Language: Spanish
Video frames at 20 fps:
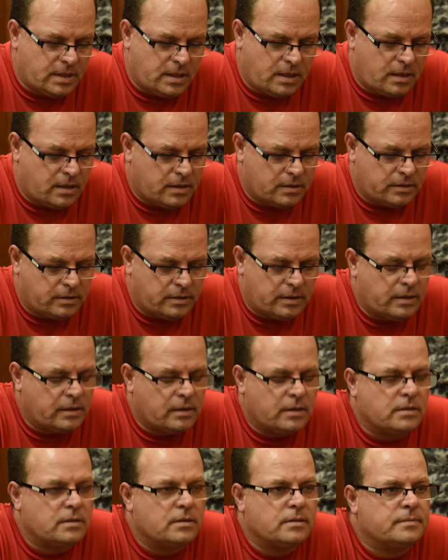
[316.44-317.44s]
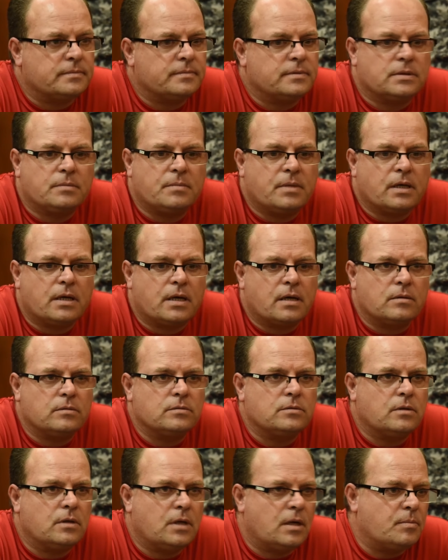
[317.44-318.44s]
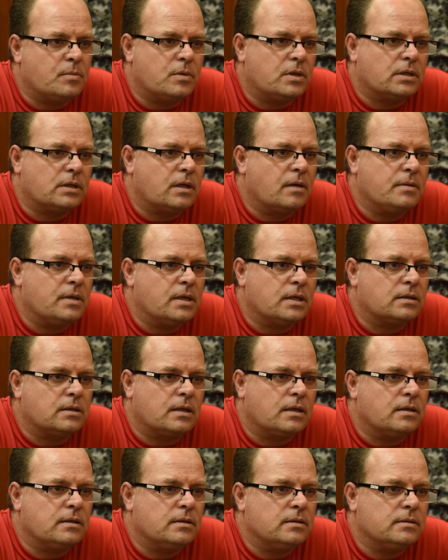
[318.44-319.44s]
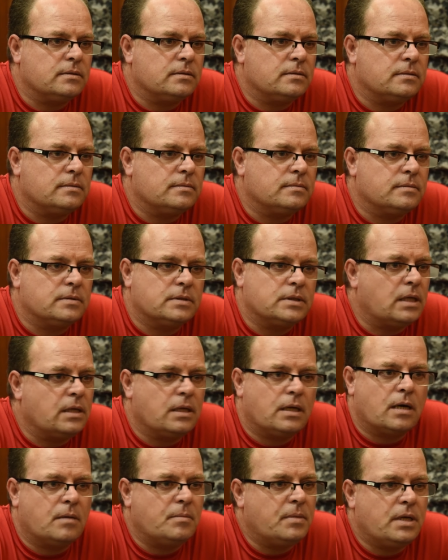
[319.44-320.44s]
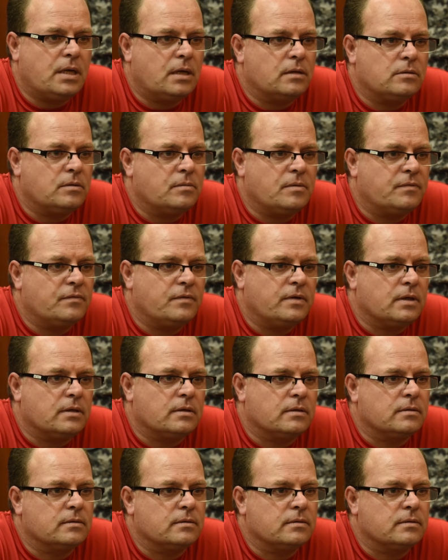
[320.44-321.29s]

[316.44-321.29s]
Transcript: Sí, este, se me dejaron todas las puertas abiertas y salí caminando y me fui.